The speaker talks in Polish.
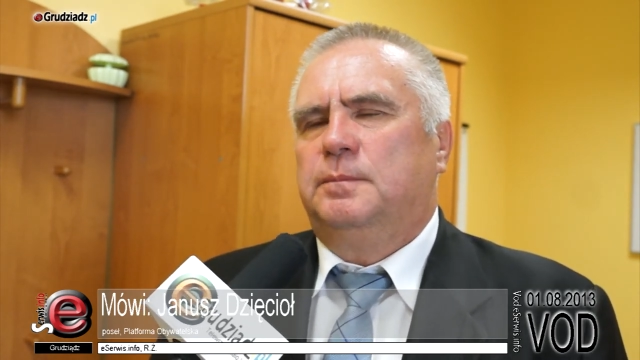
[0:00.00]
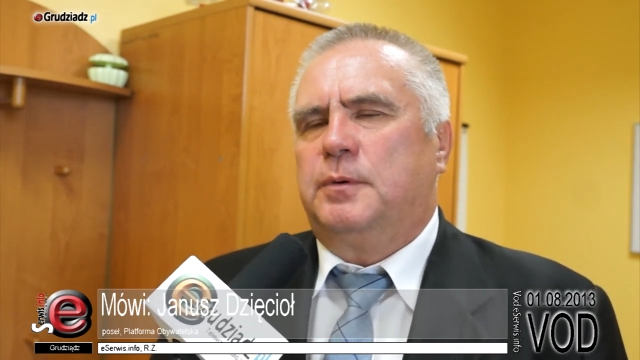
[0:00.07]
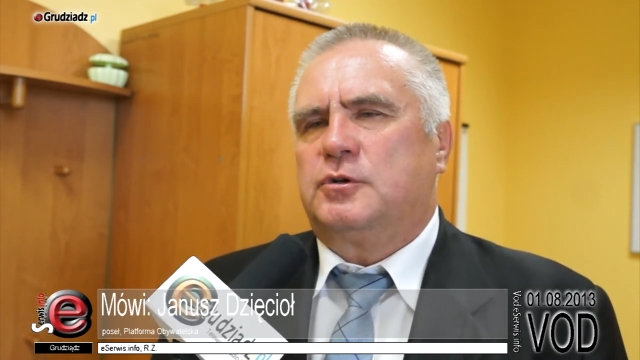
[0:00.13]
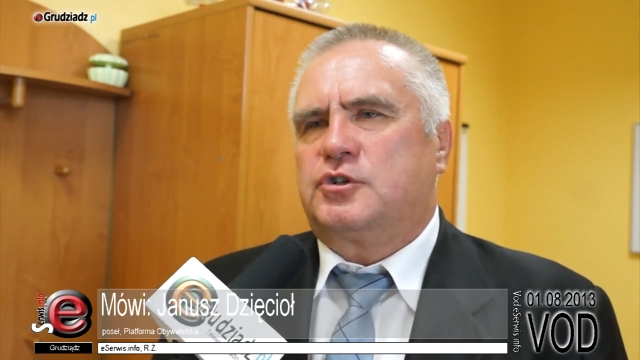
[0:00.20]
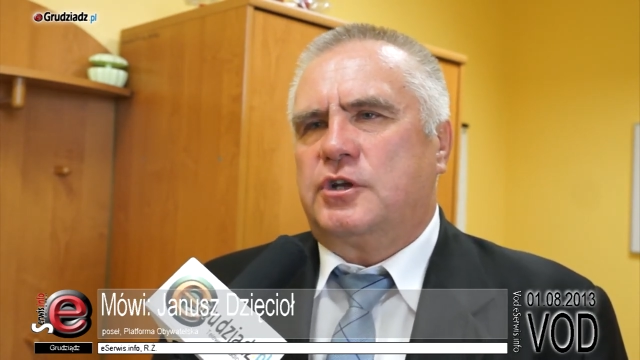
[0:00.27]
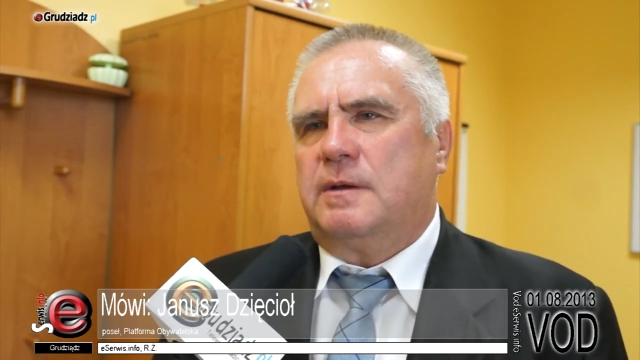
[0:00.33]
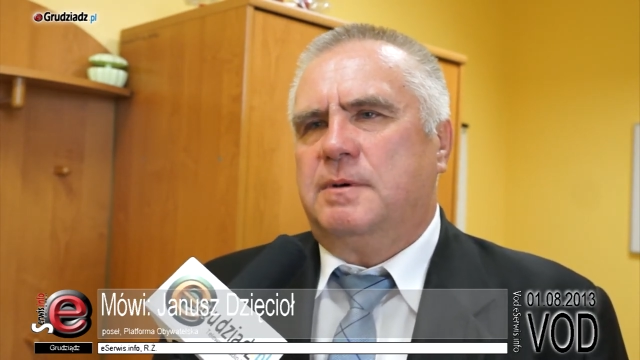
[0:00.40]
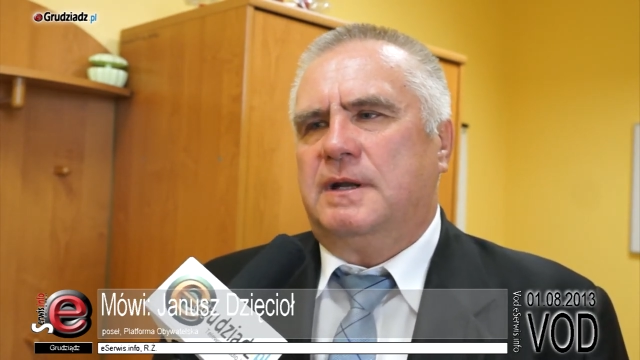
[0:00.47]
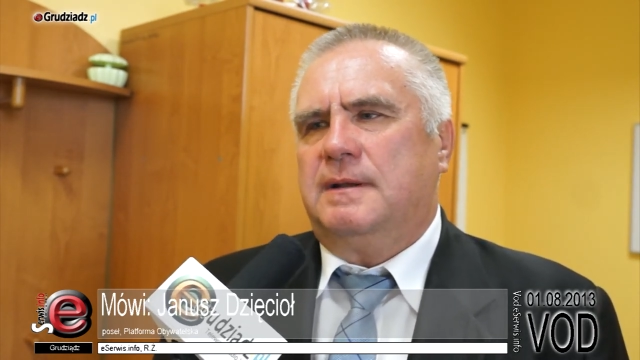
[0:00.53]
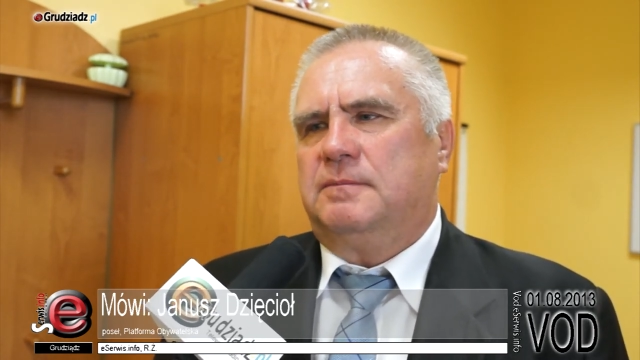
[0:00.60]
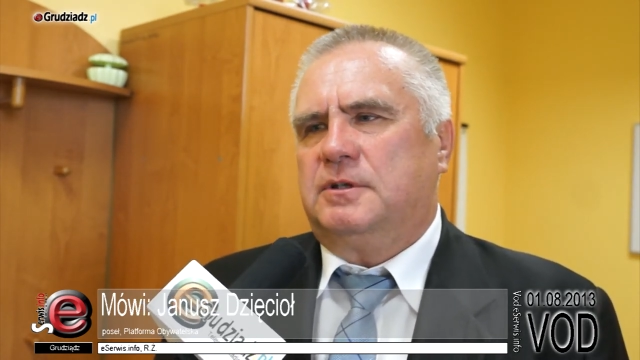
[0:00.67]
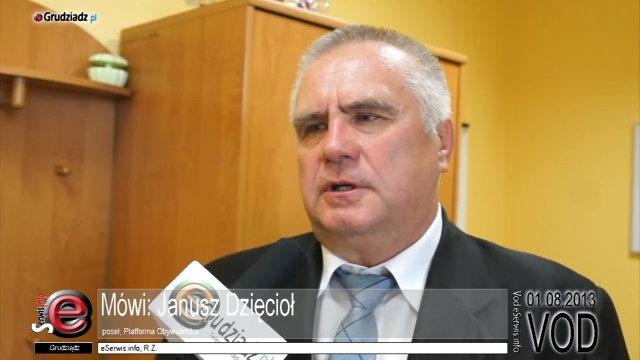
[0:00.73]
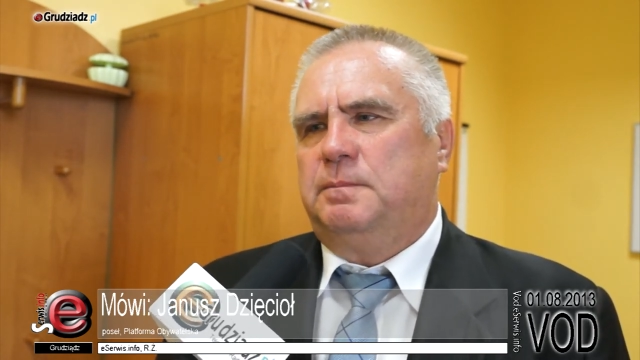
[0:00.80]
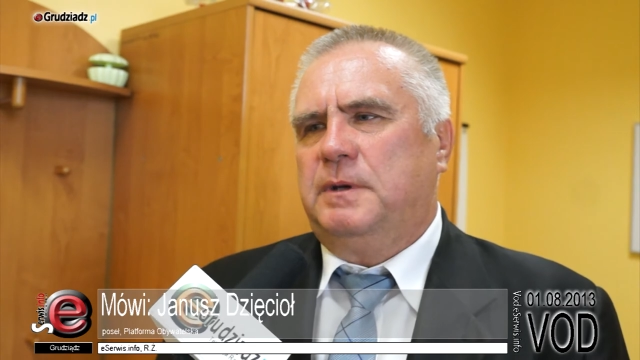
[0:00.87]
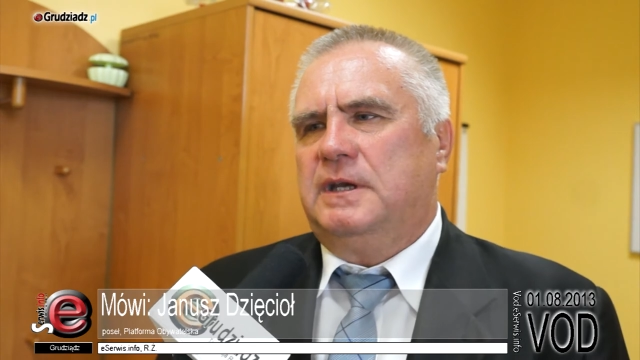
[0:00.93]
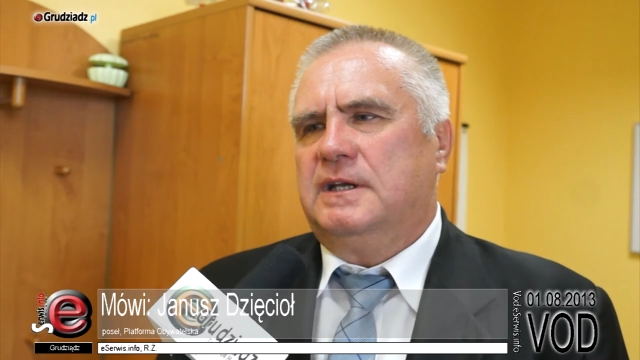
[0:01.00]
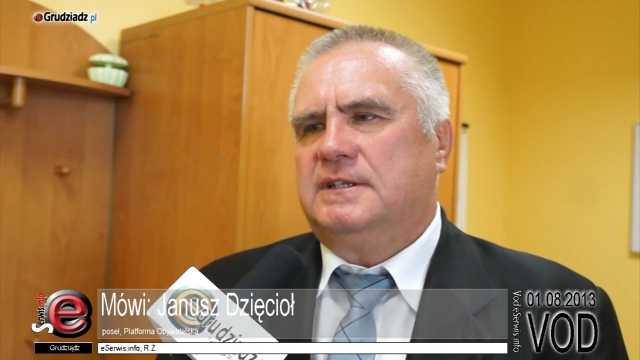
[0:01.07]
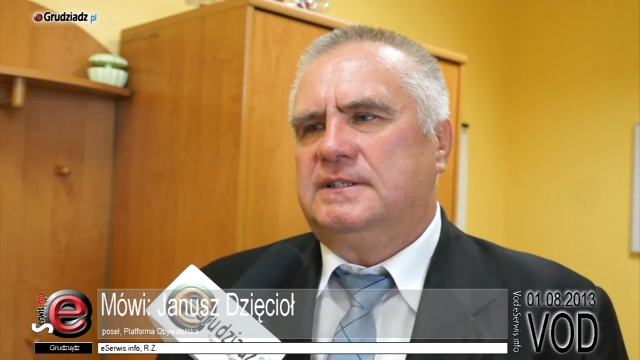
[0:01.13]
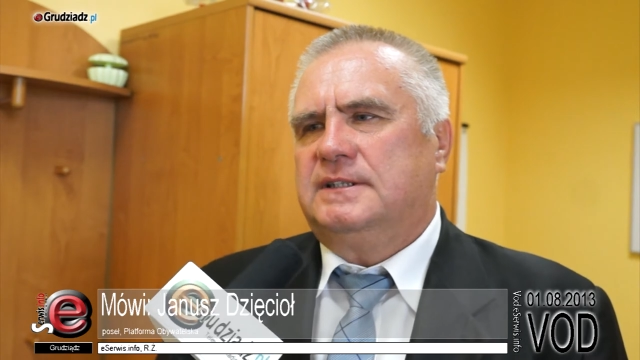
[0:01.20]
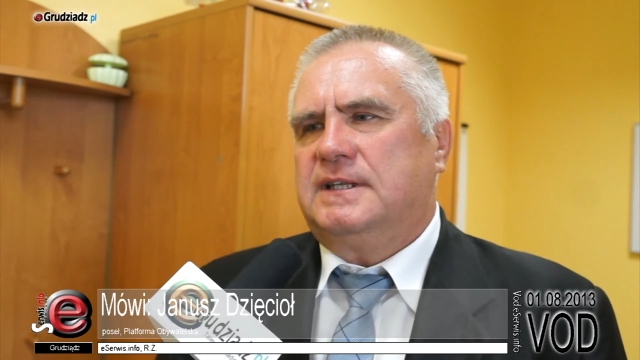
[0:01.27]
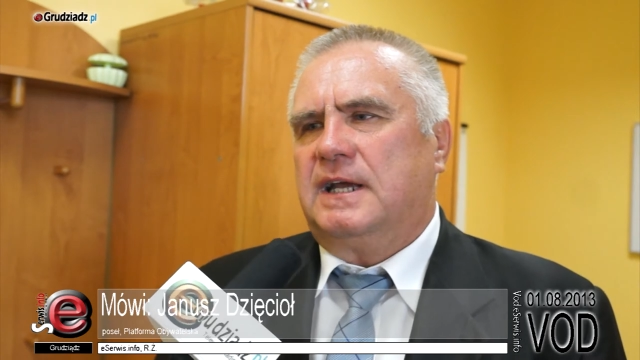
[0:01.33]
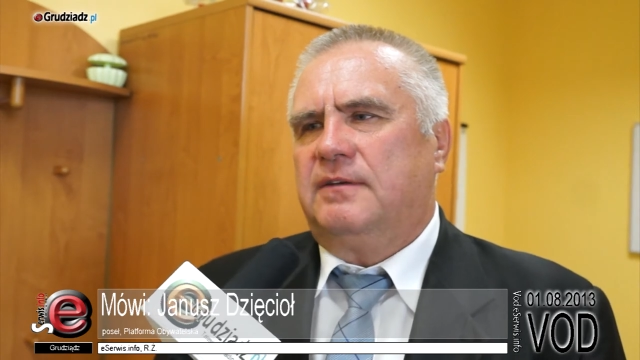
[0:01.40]
potrzeba nam tych
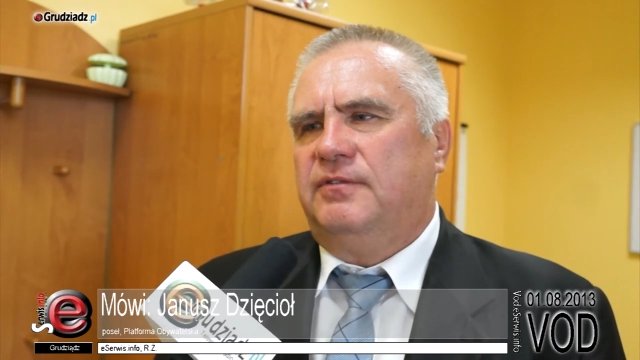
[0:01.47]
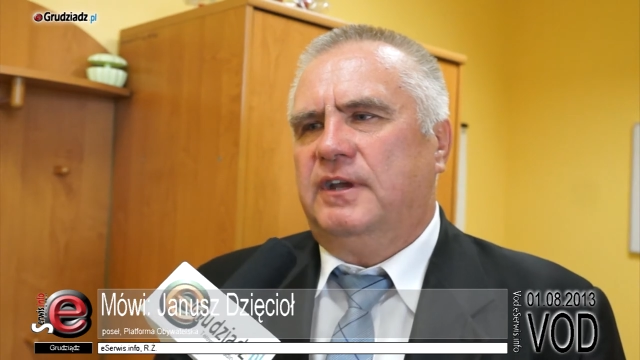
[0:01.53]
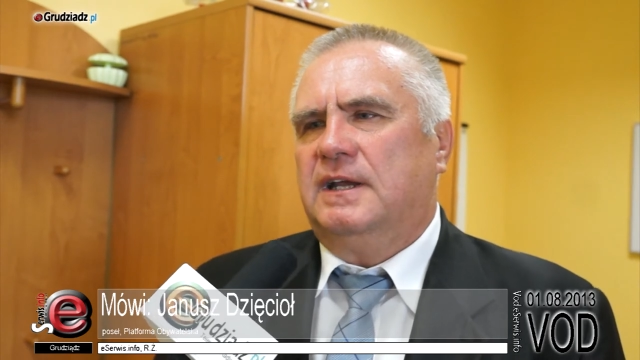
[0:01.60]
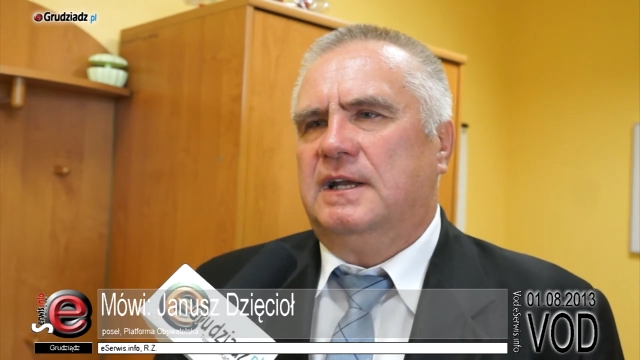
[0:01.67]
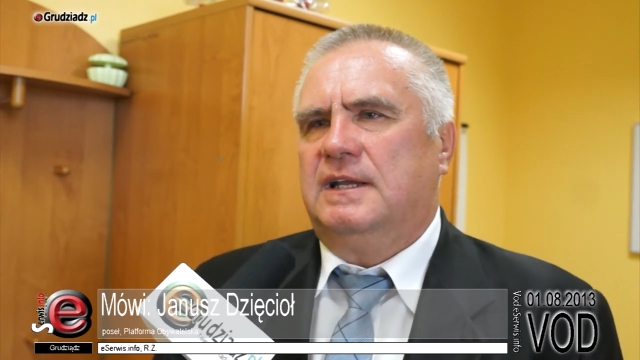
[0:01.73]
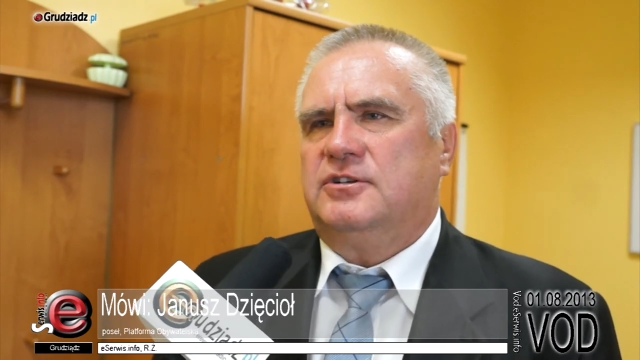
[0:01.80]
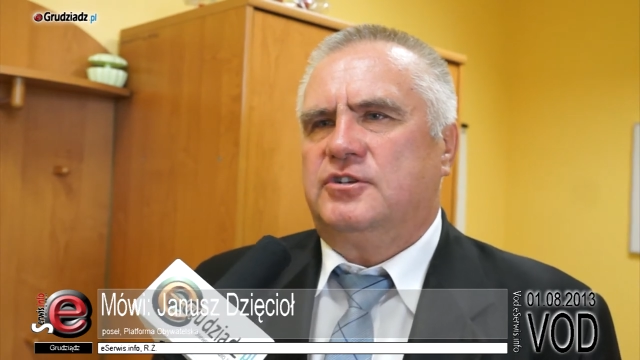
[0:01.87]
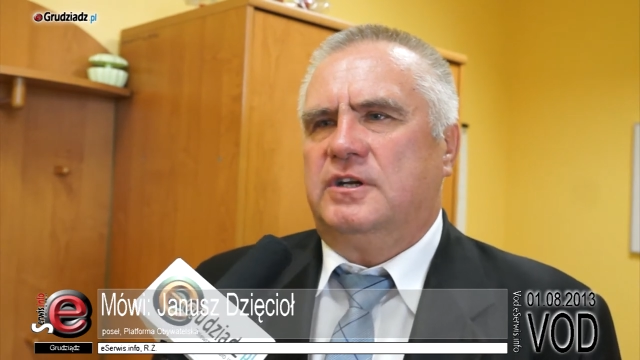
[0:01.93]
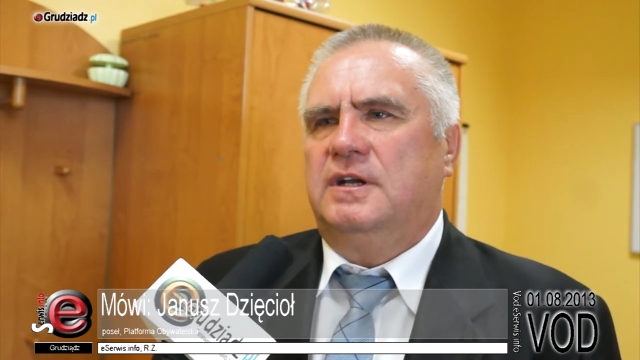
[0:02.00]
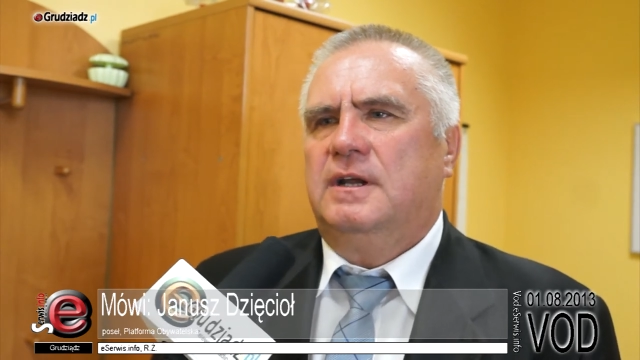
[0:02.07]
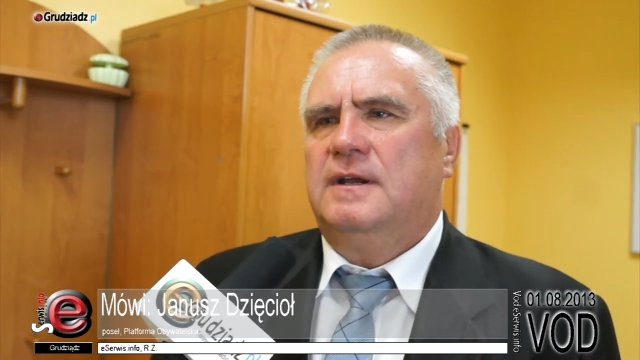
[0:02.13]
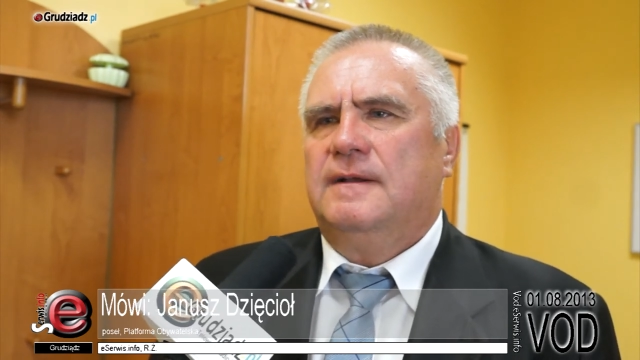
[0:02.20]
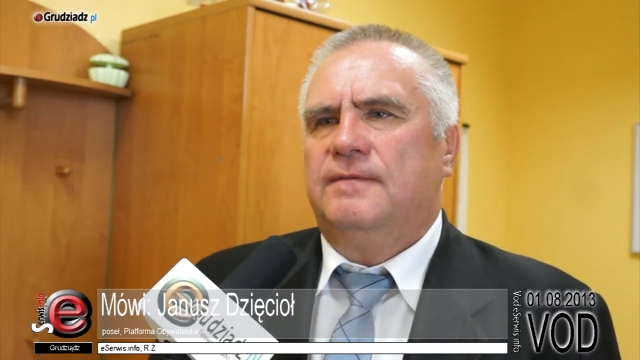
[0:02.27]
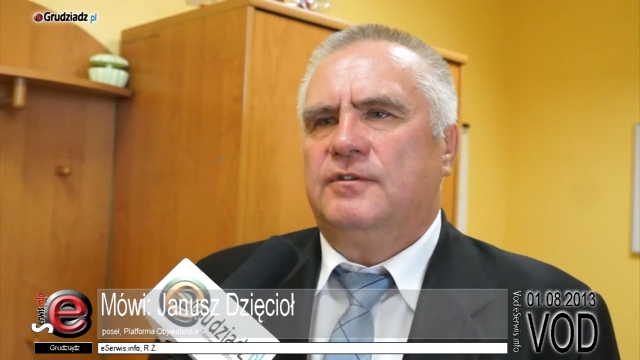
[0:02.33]
pieniędzy tak wiele, że,